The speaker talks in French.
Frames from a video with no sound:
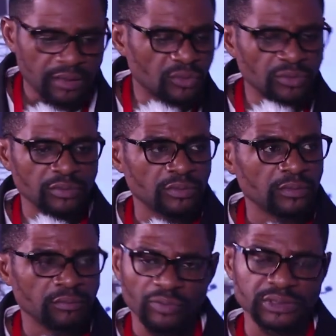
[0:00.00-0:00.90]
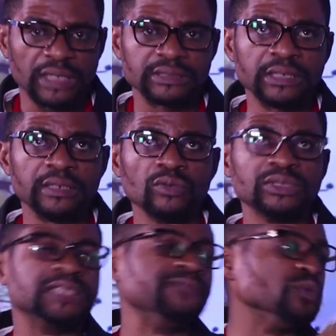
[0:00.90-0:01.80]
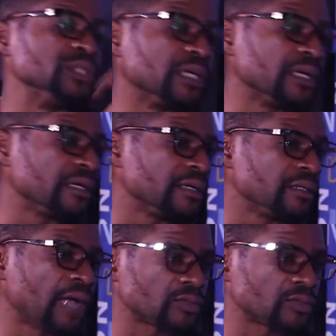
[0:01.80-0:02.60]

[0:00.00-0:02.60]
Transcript: le, diffuseur.